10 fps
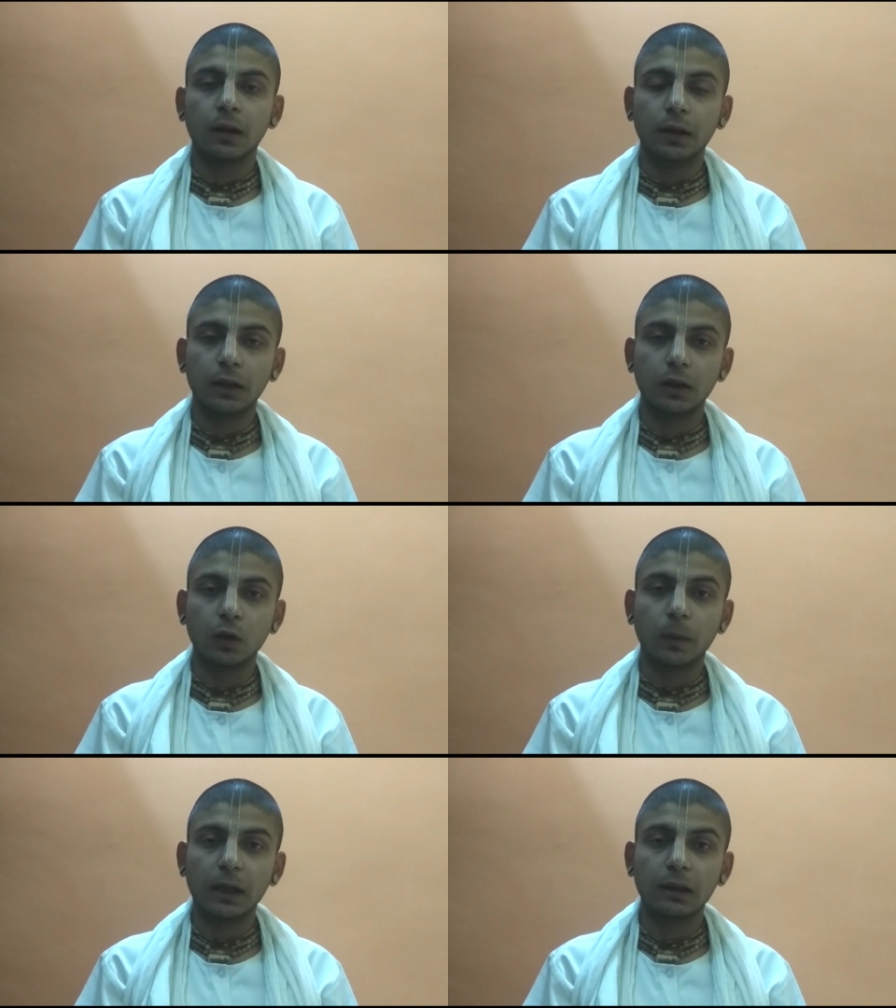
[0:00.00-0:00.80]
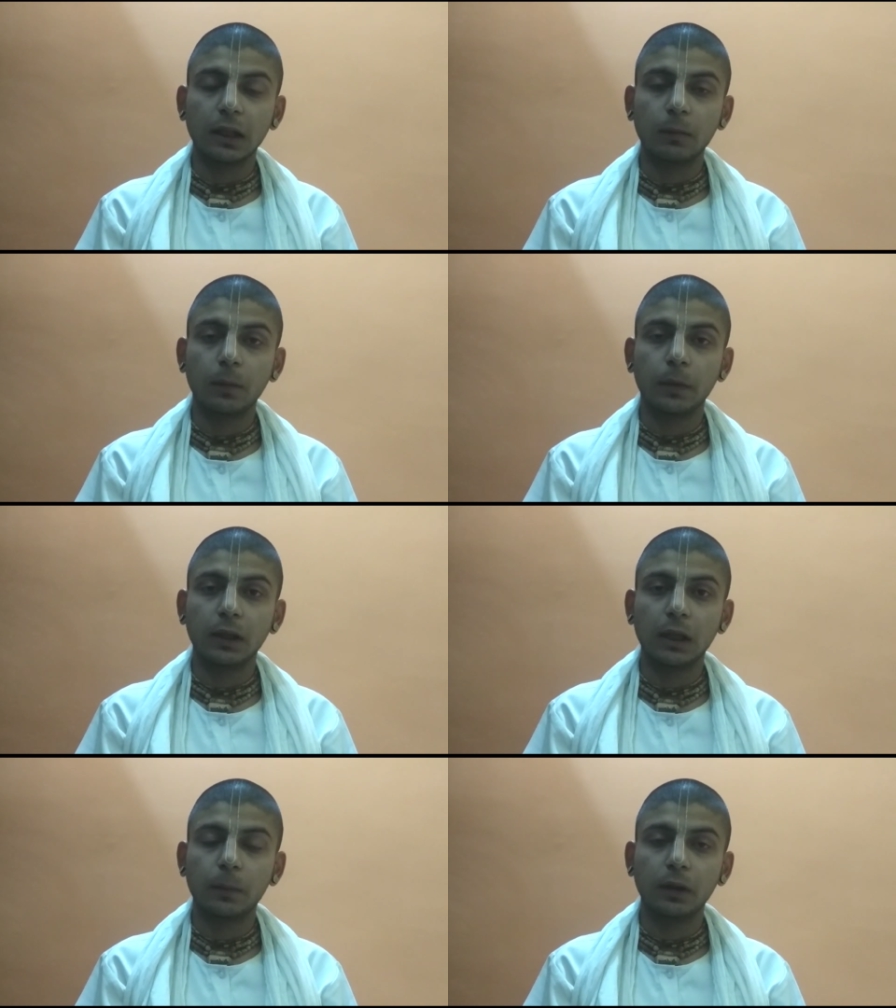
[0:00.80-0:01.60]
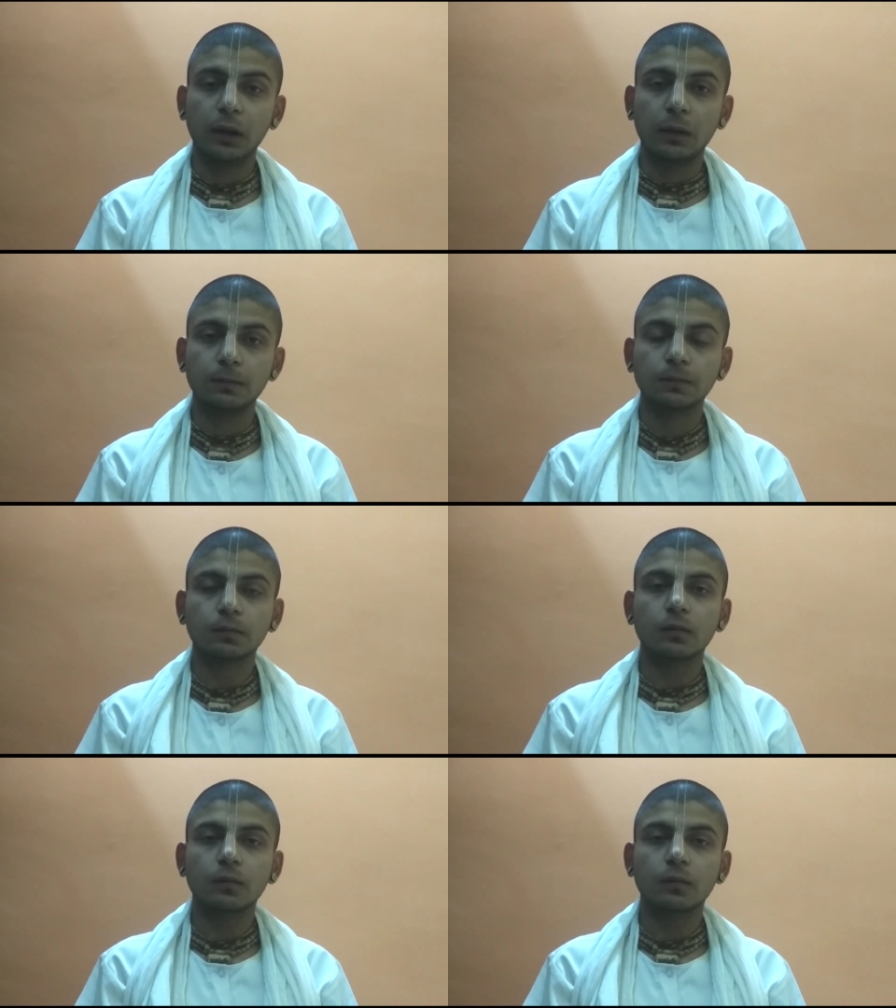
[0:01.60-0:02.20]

नित्य उपासना में प्रिया प्रीतम